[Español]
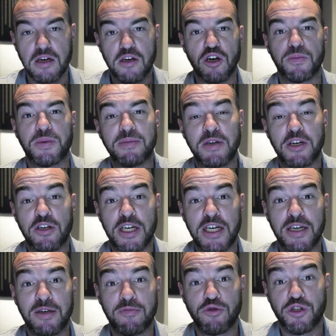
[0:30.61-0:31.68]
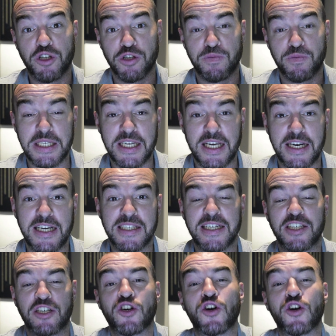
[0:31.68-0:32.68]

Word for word: Lo primero que muchos pensaréis es